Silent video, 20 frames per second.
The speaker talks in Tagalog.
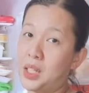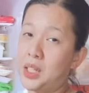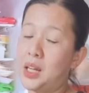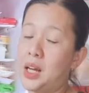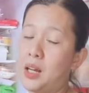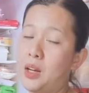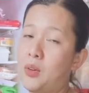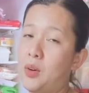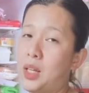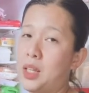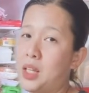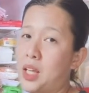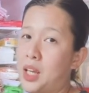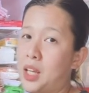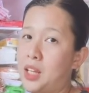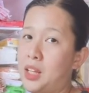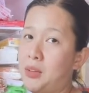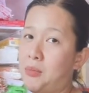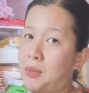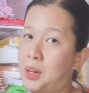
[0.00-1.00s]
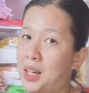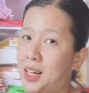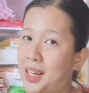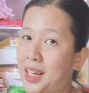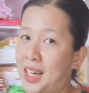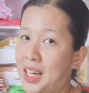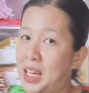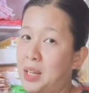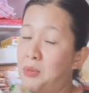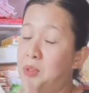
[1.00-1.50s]
naggagawa tayo ng mga,
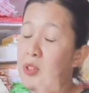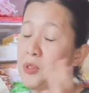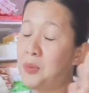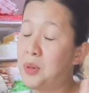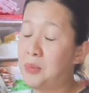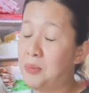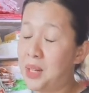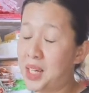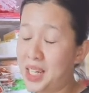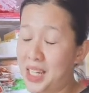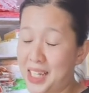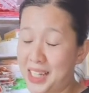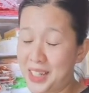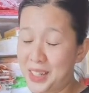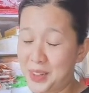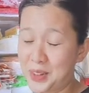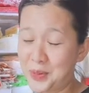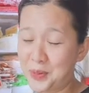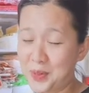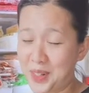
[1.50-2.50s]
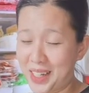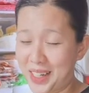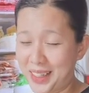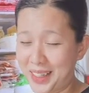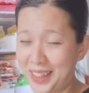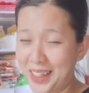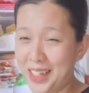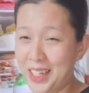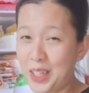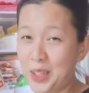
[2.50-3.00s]
alam niyo ba, mahilig ako
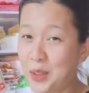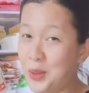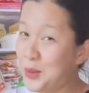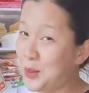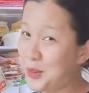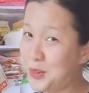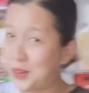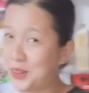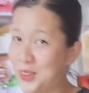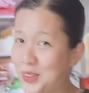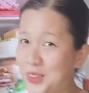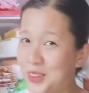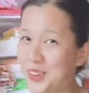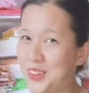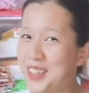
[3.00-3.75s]
magluto.